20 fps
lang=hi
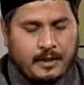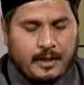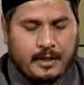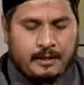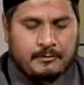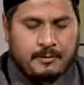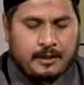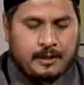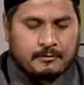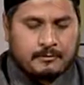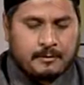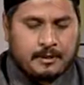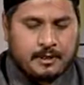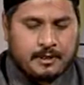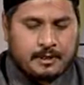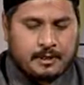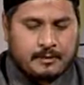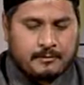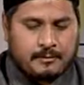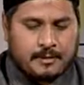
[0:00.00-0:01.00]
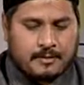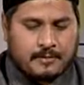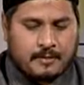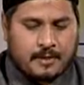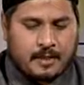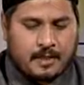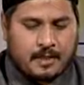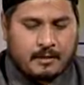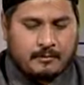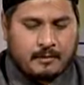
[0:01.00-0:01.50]
यहाँ पे आप देखिए
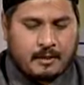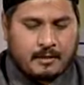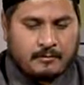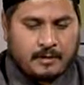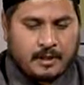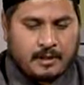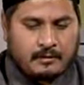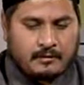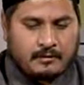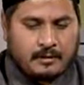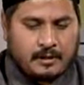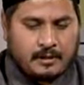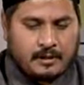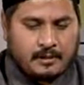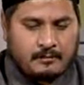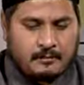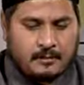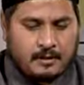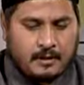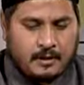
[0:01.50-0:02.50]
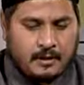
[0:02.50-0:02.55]
बिसमीम